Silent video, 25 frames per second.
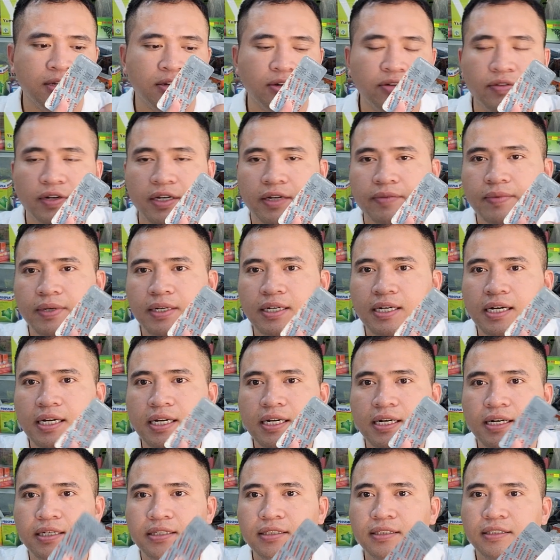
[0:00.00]
đối với một người
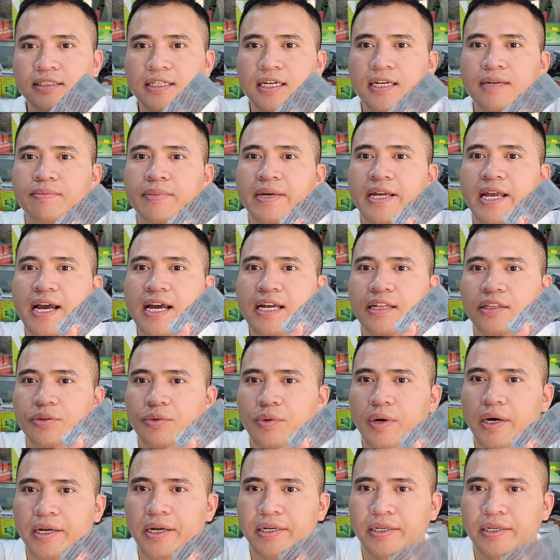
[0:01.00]
lớn trên 12 tuổi